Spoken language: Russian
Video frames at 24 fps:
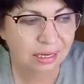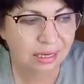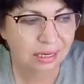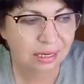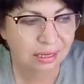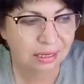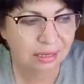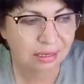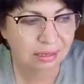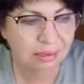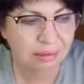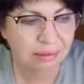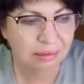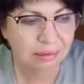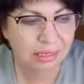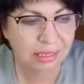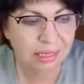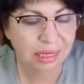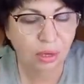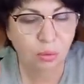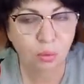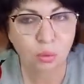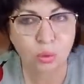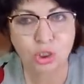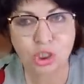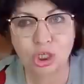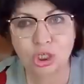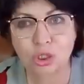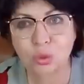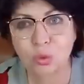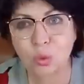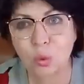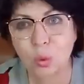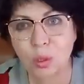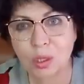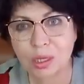А, я
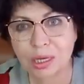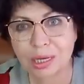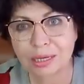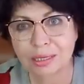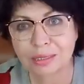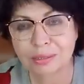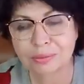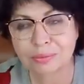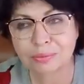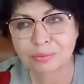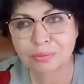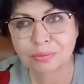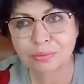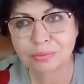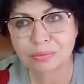очень долго